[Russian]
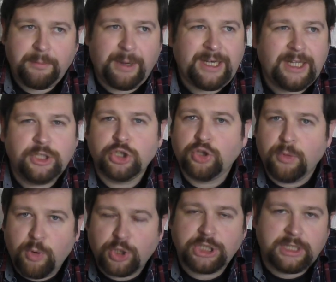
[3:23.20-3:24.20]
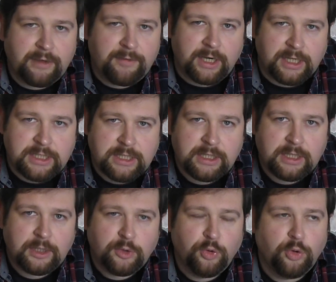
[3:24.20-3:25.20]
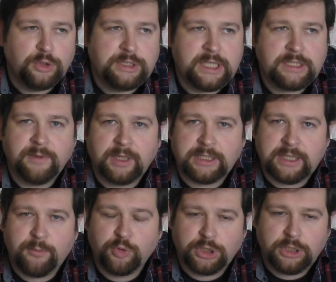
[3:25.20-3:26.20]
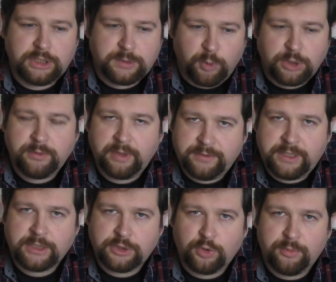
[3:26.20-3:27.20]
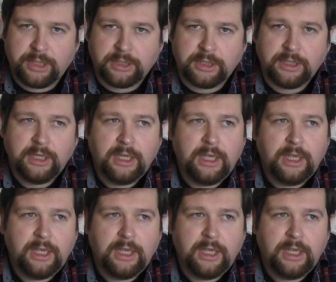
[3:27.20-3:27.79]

Понятно, что может наврать. Но здесь вы хотя бы уже использовали все инструменты.